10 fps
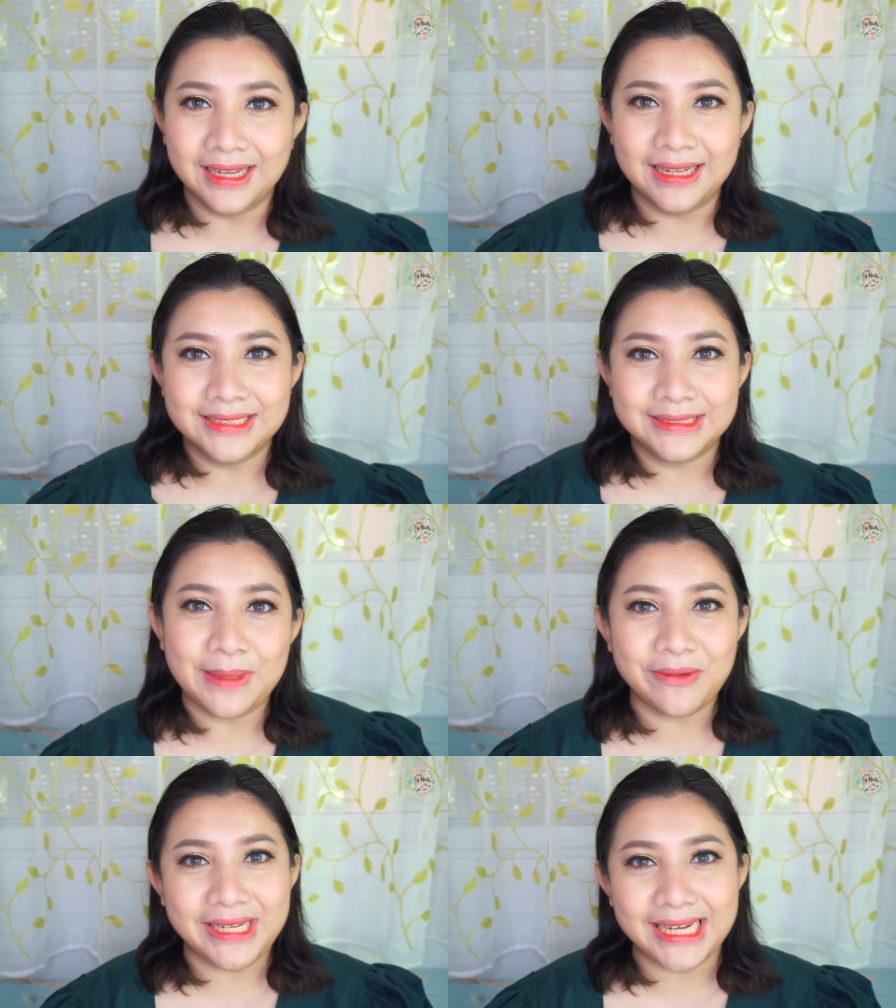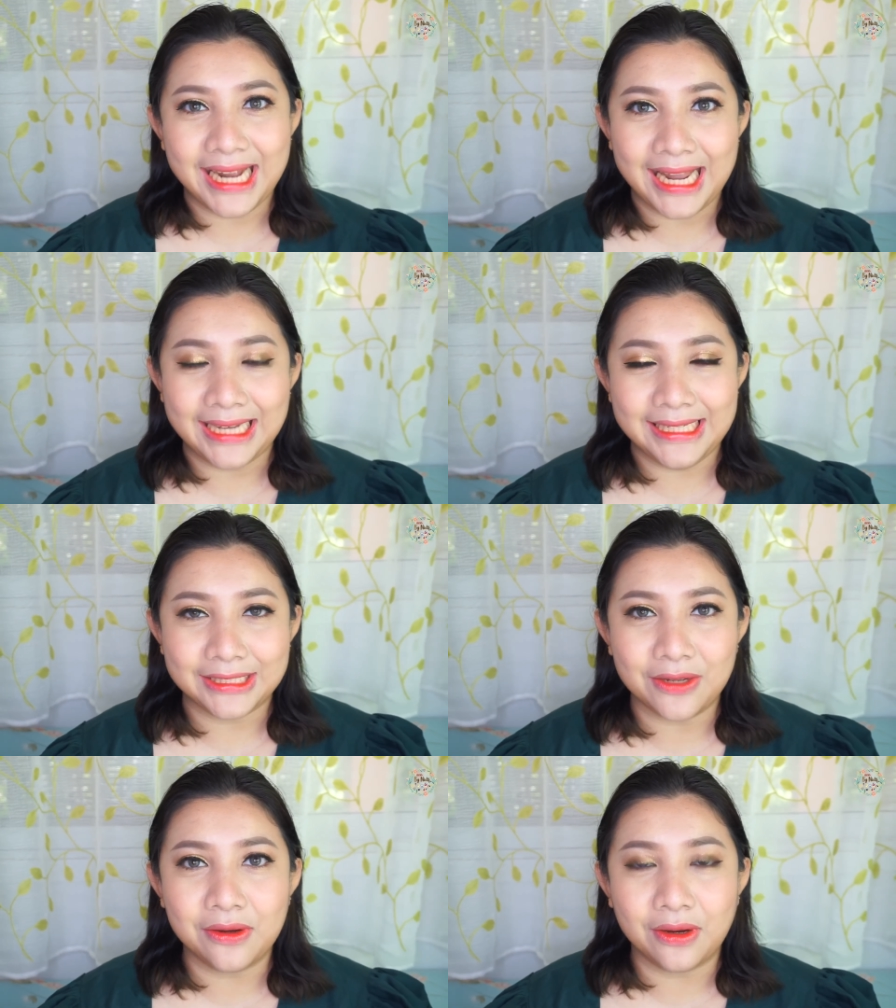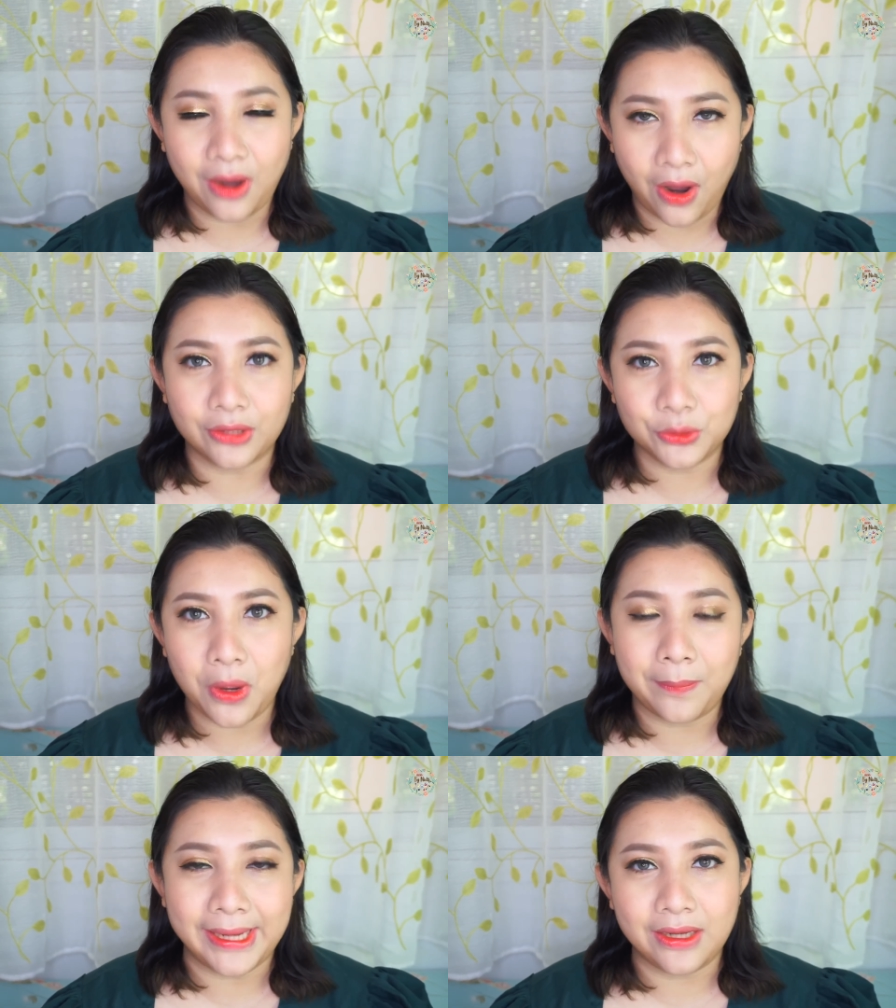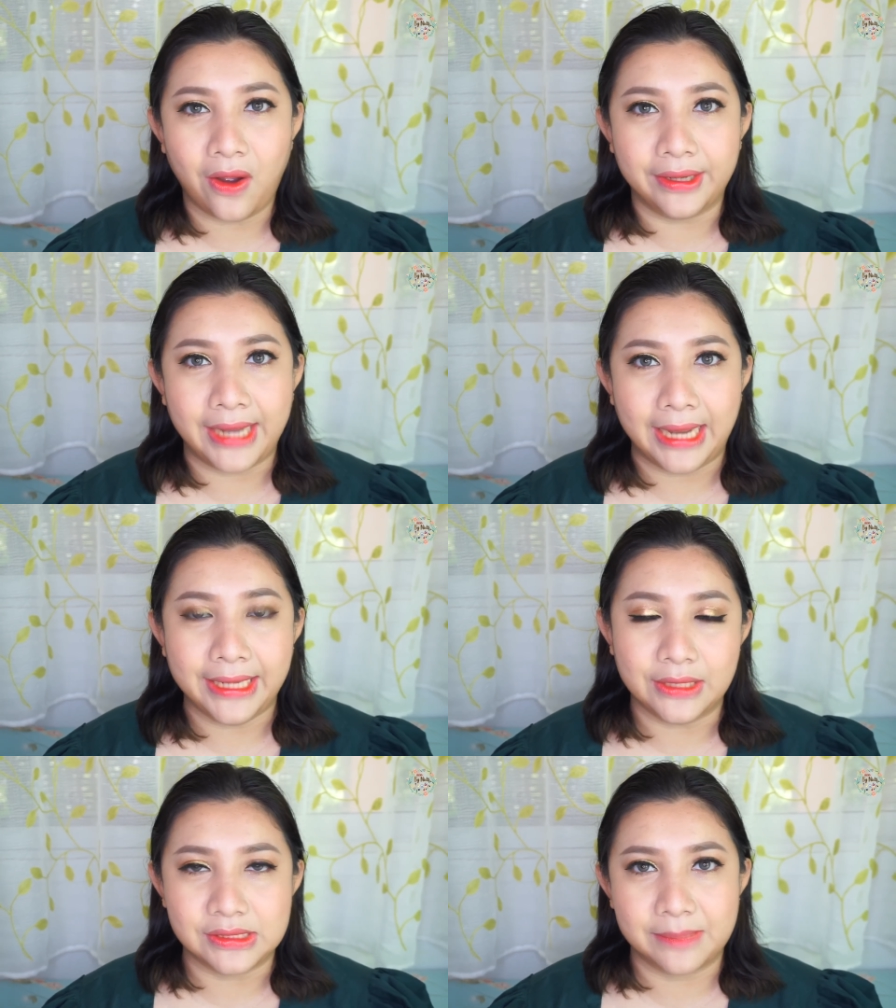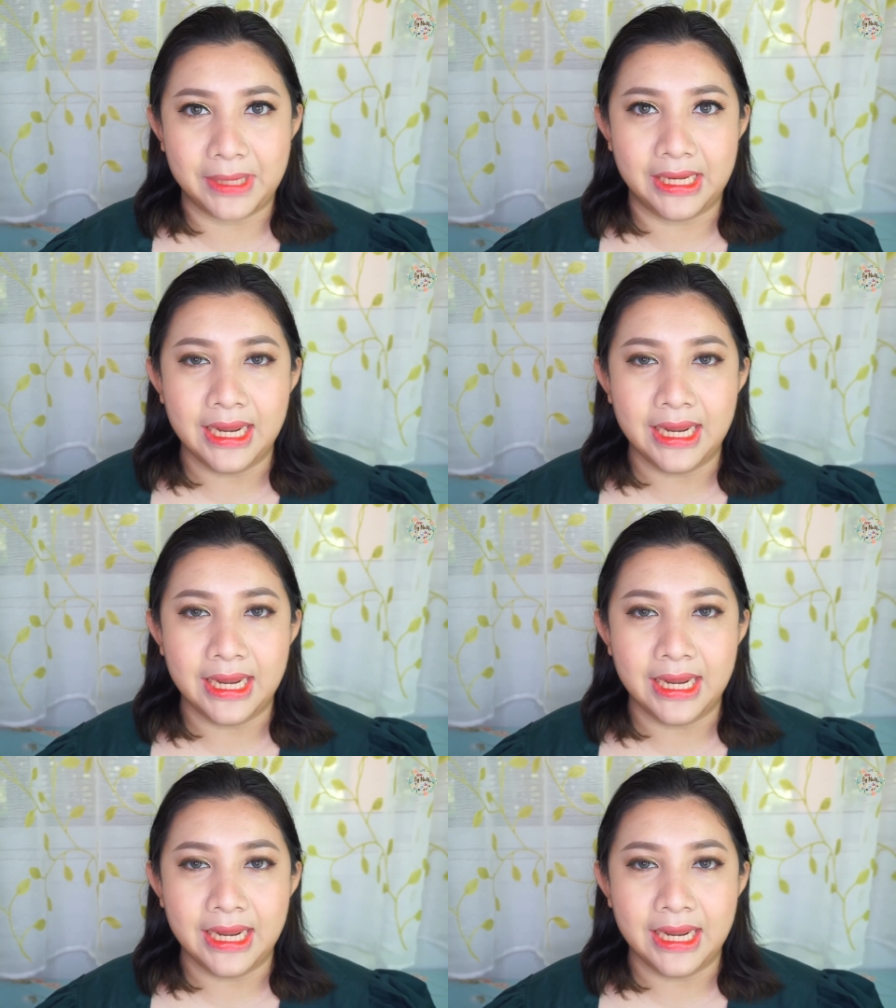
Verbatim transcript: สำหรับวันนี้นะคะนี่ก็ต้องขอตัวไปก่อนนะเดี๋ยวจะไป